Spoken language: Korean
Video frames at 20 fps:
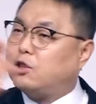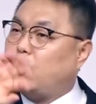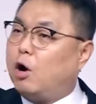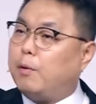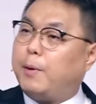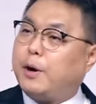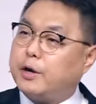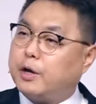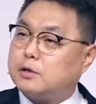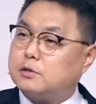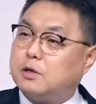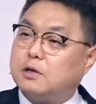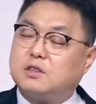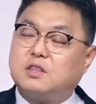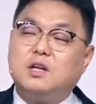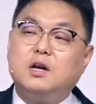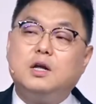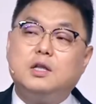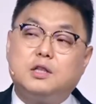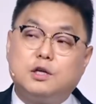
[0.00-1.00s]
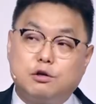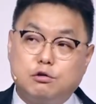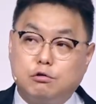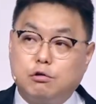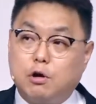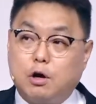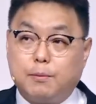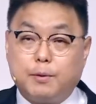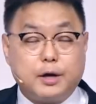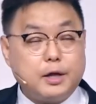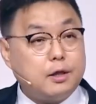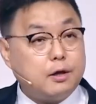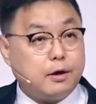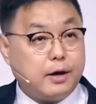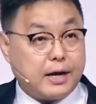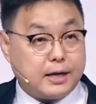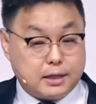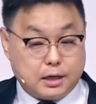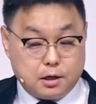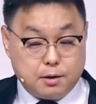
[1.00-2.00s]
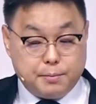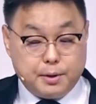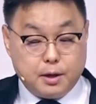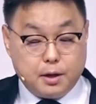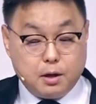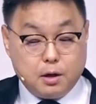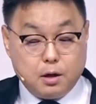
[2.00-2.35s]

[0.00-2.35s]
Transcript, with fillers: 넣어버려서 딜리트를 눌러버리는 거예요, 하나님이.